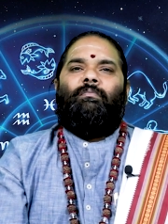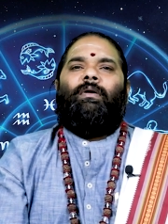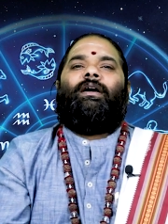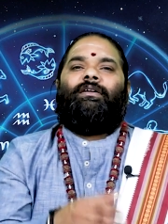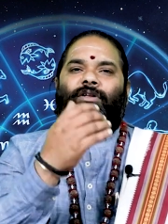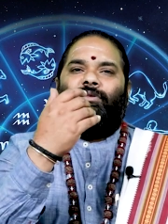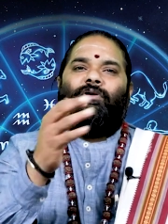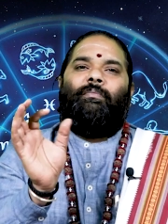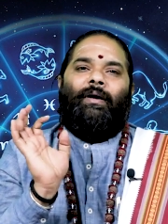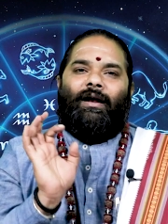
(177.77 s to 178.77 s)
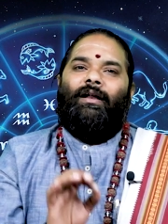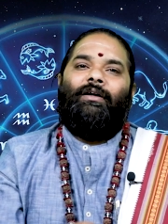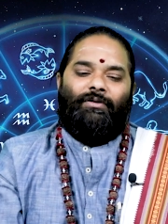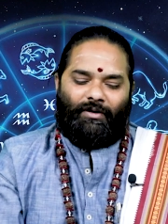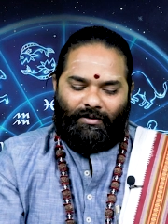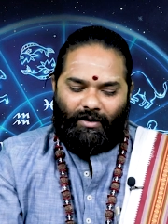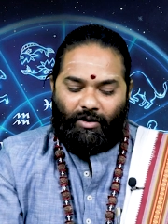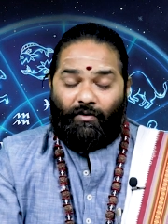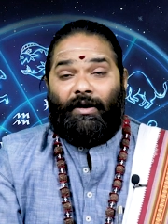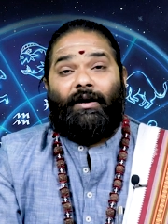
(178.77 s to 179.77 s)
మనకి దీంతో పనిలేదు అని
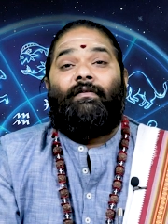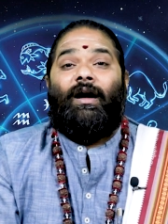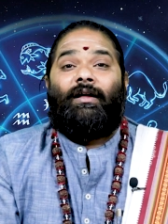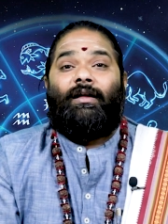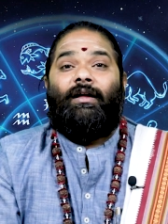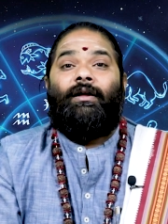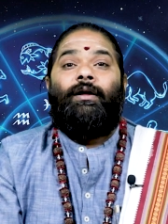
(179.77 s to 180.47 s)
అటువంటి వారికి